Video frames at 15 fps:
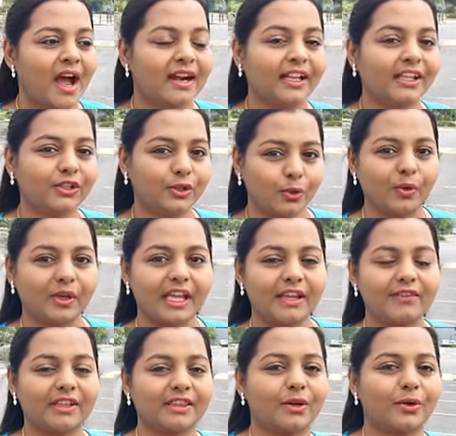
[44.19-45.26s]
ஆனால் யூகே
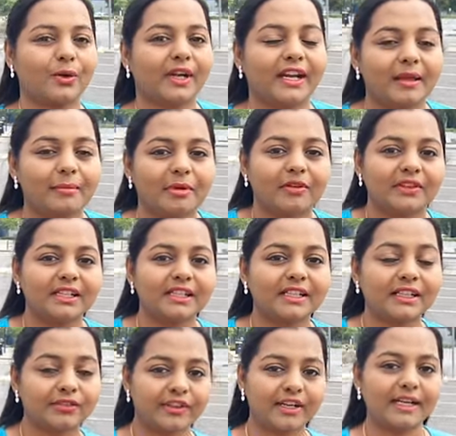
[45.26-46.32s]
வந்த உடனே நமக்கு வந்து
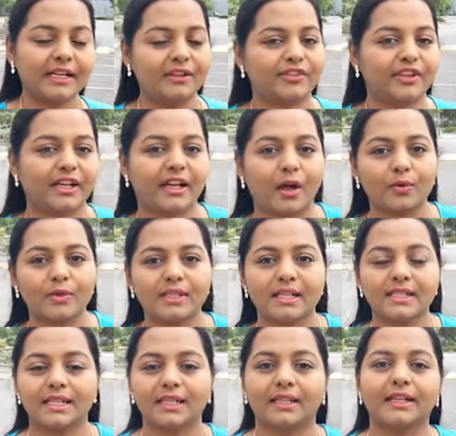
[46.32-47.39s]
டிஃப்ரெண்ட் டிஃப்ரெண்ட்
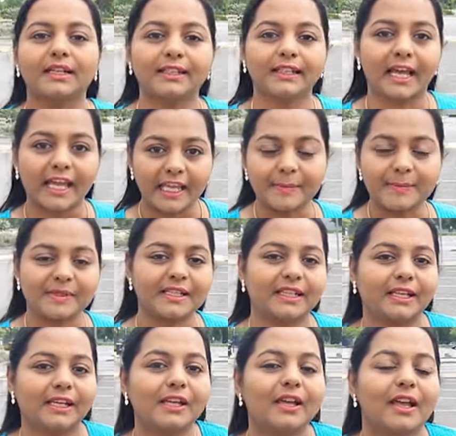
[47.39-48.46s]
ஹவுசஸ் இருக்குது டைப்ஸ்
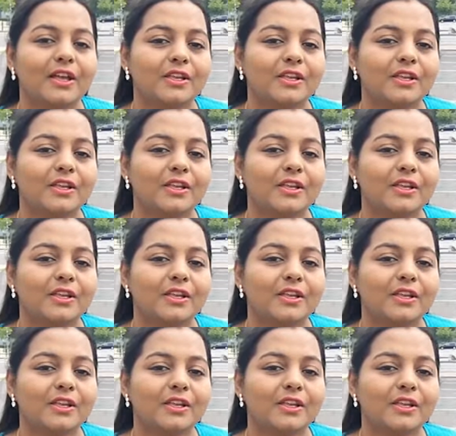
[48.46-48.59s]
இருக்குது